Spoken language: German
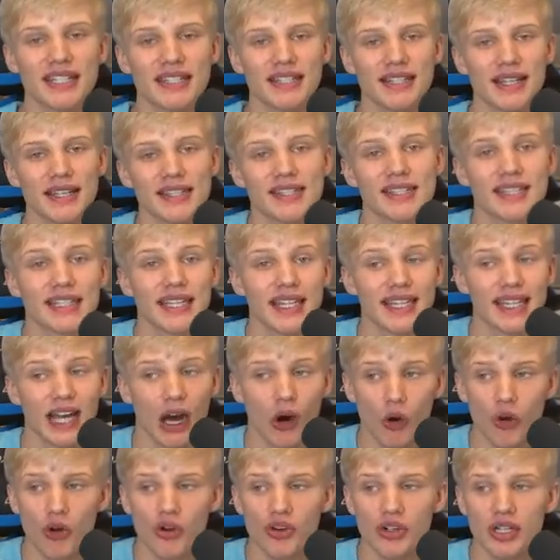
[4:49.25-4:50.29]
Das Ganze ging
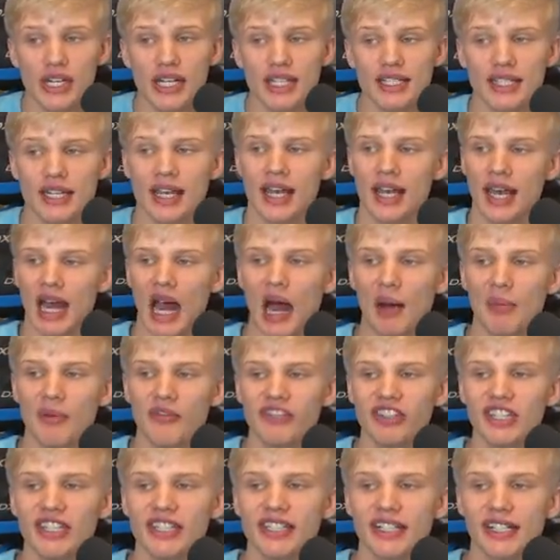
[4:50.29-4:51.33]
auch nicht, aber
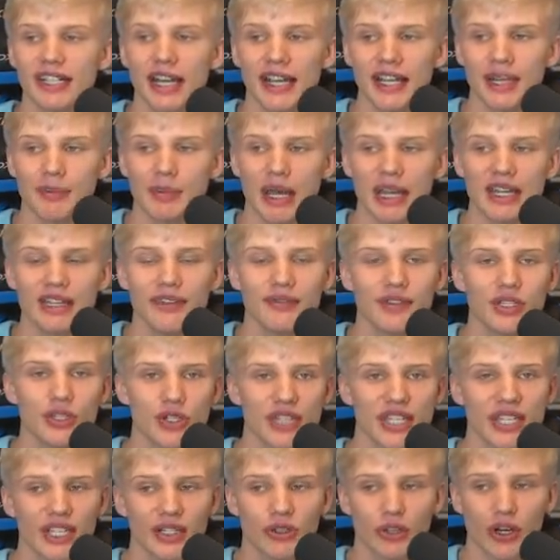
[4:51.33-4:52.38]
wie ihr hier gleich im Handyvideo
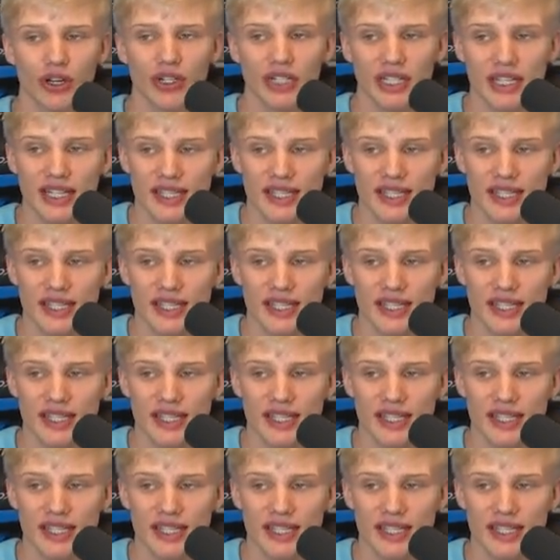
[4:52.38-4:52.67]
sehen könnt,